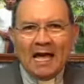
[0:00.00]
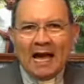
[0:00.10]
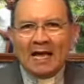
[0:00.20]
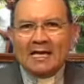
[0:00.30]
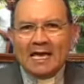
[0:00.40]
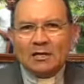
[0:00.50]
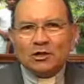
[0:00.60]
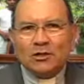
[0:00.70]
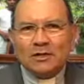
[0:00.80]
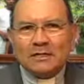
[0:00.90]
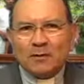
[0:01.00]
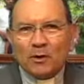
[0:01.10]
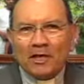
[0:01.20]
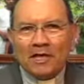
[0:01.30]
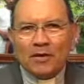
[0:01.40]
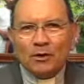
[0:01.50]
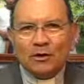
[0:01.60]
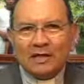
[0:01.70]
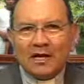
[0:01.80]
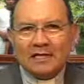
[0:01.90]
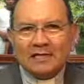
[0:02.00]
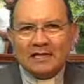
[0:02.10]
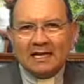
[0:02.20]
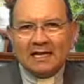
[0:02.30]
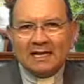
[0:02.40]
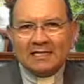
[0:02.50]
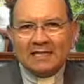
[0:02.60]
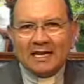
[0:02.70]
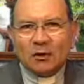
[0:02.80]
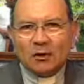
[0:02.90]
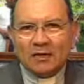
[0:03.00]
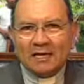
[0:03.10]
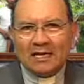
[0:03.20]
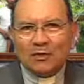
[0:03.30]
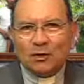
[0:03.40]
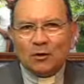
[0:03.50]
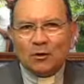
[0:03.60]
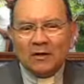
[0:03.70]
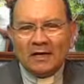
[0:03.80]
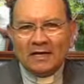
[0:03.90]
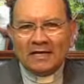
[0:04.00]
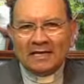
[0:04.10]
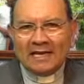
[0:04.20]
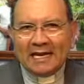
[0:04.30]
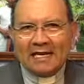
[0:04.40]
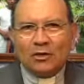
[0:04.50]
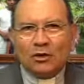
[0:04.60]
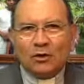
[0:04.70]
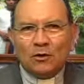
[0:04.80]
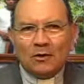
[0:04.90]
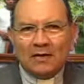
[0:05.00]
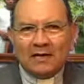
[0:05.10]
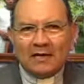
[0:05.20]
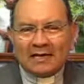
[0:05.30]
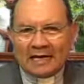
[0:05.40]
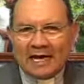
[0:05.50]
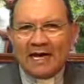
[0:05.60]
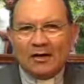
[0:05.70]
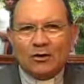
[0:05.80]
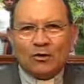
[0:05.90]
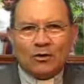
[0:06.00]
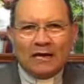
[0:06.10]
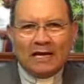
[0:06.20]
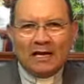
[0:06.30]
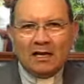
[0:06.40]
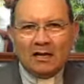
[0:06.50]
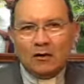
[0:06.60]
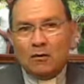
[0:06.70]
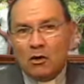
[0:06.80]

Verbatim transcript: Ahí es donde se puede encontrar este contacto directo claro con él, como